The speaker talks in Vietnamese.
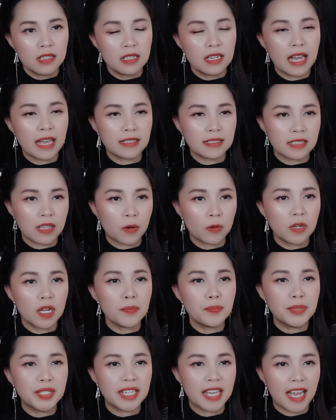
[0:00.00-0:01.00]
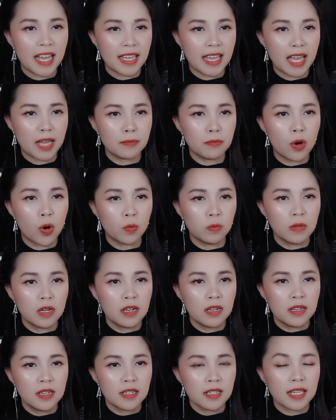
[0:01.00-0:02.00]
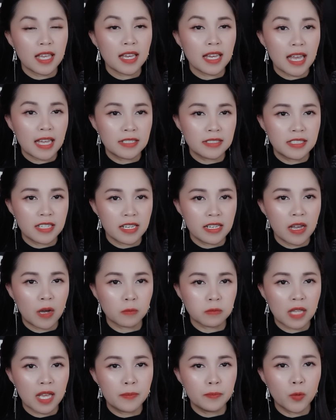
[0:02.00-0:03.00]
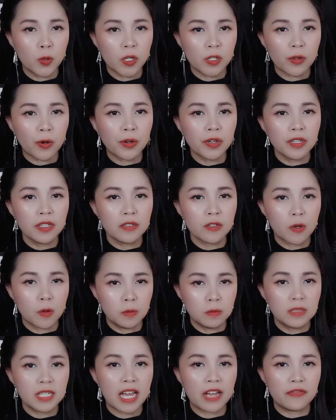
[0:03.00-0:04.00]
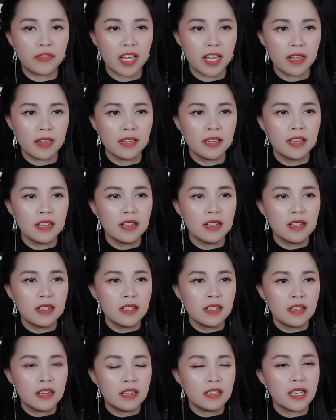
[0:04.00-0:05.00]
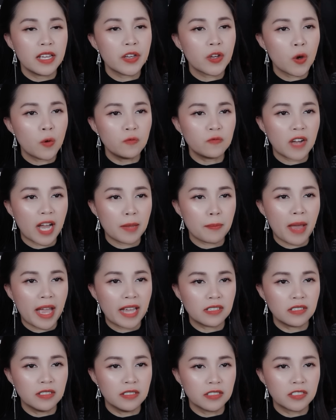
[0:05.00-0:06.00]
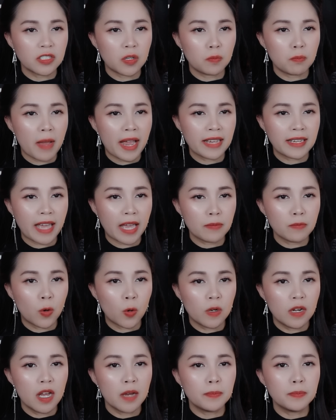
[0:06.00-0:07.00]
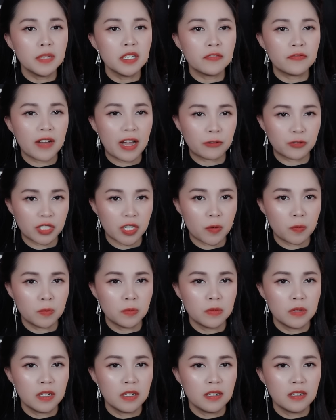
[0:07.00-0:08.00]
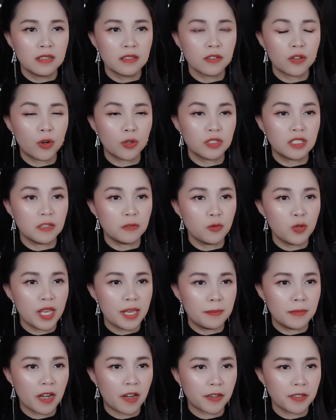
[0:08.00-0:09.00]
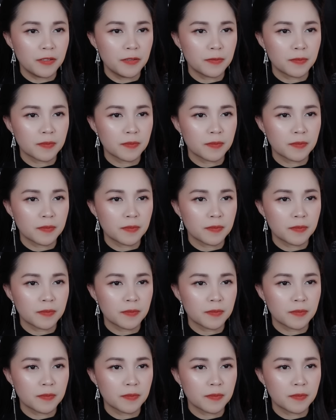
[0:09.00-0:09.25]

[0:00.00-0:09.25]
Lát sau lớp 12A1, các anh chị học thêm buổi tối cũng ra về. Lý cùng vài bạn nữa trong ban cán bộ lớp bước vào trong. Cô chủ nhiệm nói.